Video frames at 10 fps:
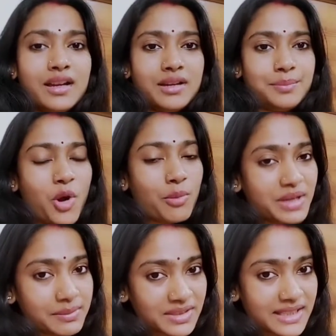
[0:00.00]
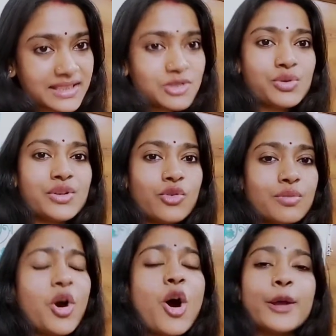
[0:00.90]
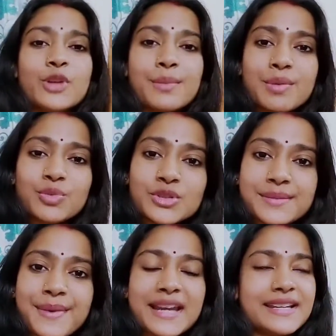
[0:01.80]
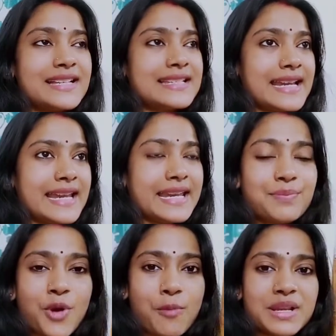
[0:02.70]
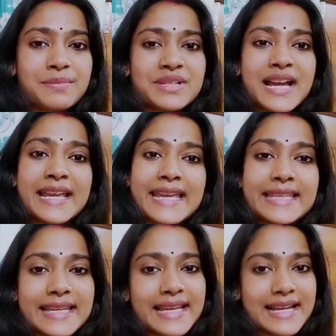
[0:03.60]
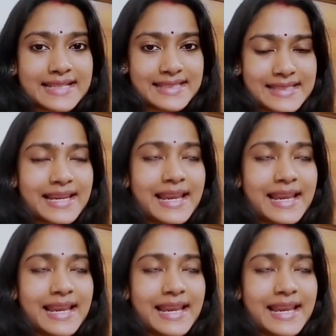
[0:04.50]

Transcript: প্রবলেম দেখতে শুরু করব হয়তো আমরা বুঝতে পারি না যে এই প্রবলেমটা এই থেকে আসছে